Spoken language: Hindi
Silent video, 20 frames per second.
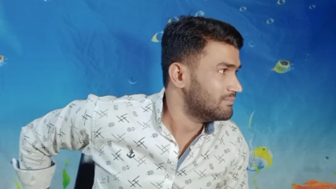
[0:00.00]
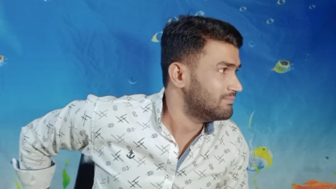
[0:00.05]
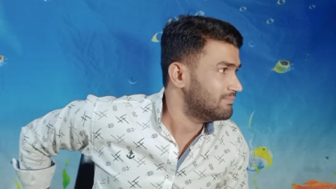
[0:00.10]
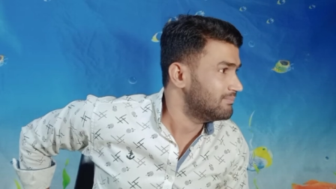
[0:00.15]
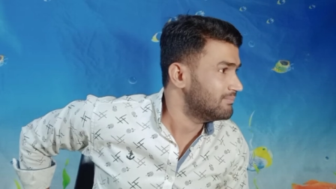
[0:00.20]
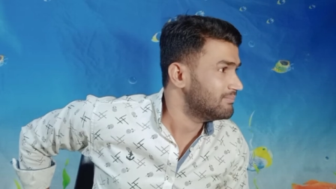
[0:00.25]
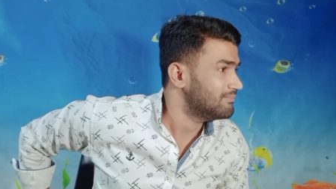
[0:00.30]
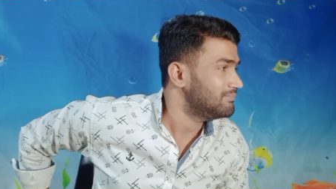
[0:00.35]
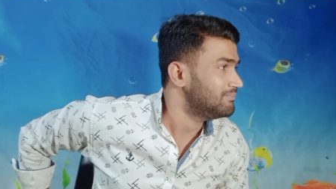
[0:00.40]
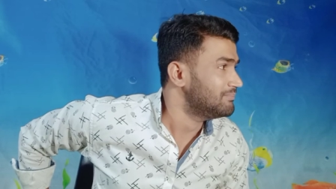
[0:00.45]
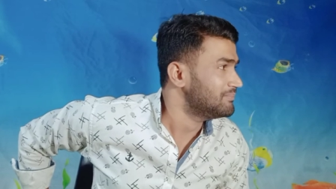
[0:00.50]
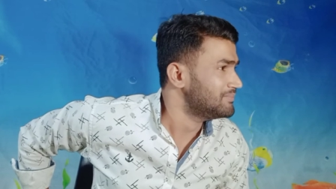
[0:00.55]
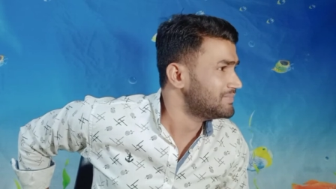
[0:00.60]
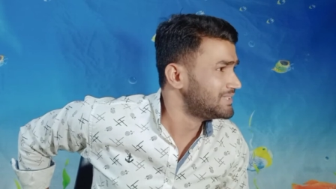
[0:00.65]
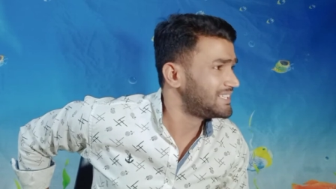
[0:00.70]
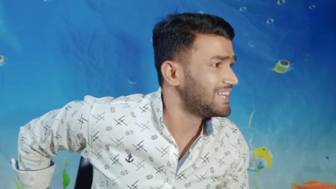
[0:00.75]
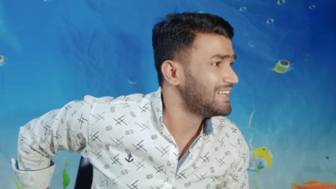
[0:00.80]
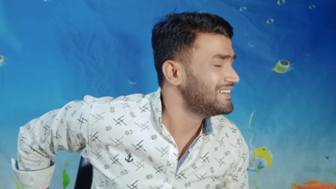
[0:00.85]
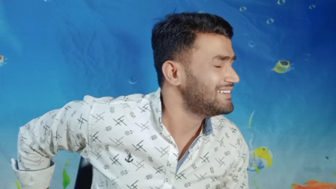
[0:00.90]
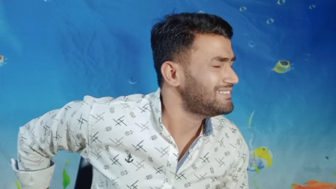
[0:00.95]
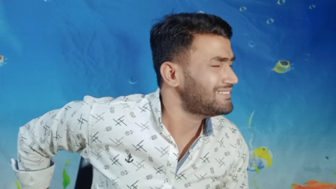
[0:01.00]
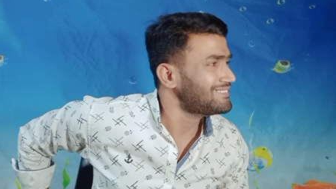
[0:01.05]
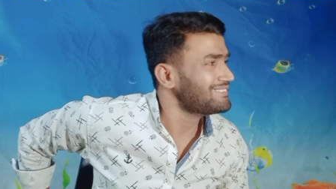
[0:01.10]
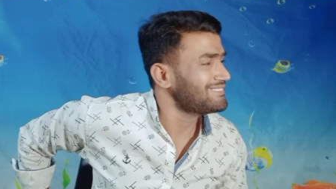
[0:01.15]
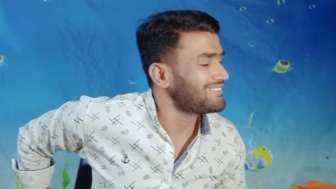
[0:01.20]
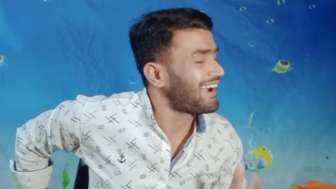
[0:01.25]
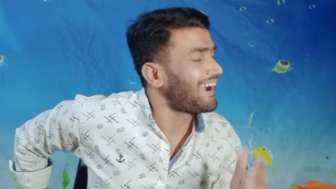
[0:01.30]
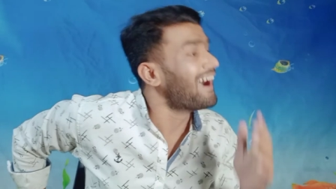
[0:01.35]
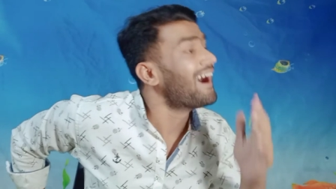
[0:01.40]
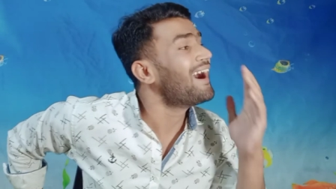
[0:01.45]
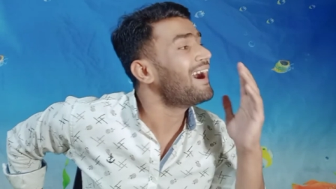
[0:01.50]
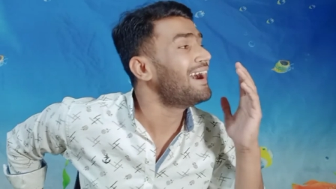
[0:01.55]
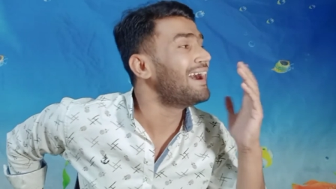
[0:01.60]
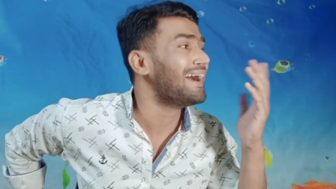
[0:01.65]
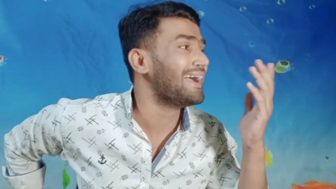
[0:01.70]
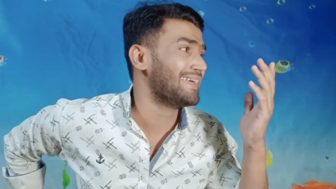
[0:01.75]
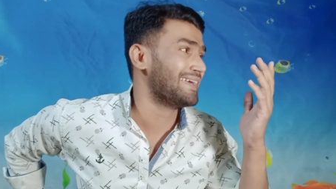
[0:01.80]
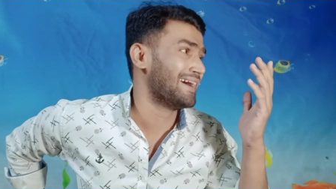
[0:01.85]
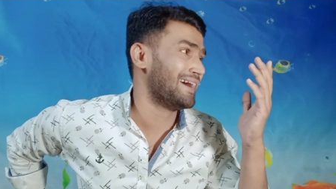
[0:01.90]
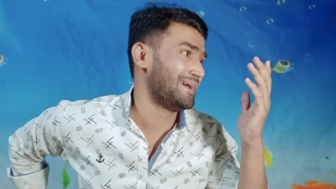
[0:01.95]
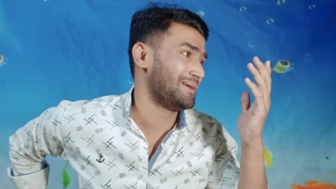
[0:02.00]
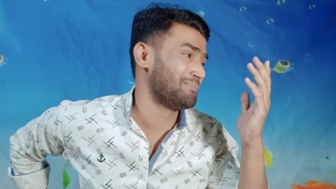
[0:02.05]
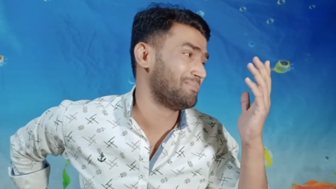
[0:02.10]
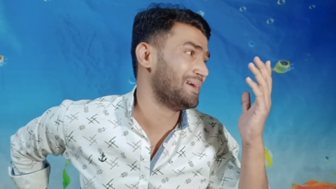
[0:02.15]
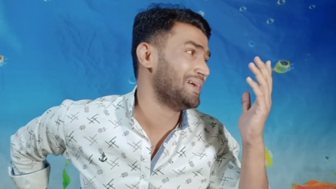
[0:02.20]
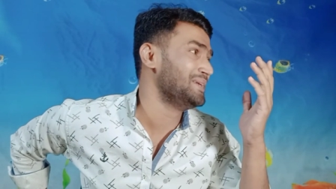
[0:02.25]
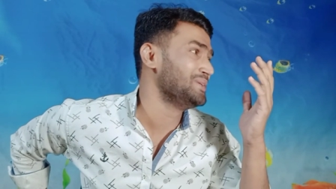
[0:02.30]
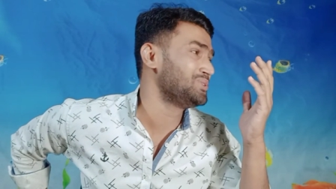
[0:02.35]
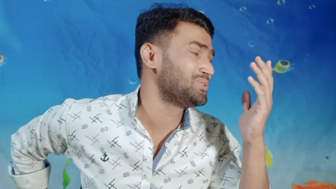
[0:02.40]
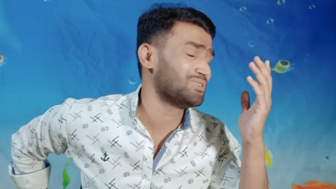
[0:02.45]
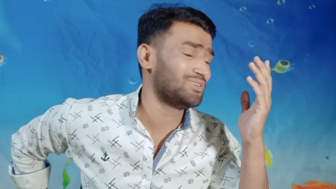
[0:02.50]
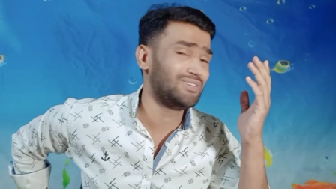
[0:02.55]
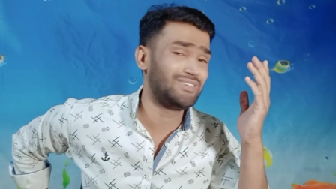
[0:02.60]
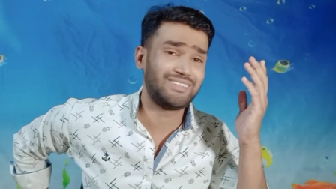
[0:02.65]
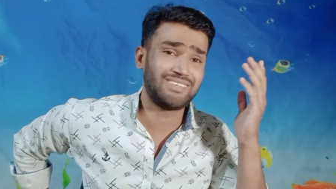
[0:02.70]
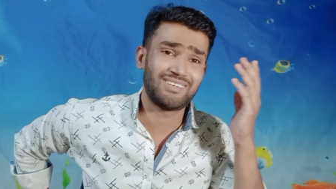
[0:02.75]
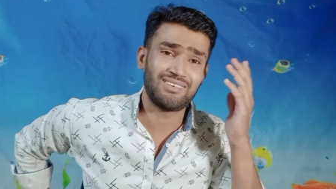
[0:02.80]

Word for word: टैलेंट कहाँ यार बैठ चोर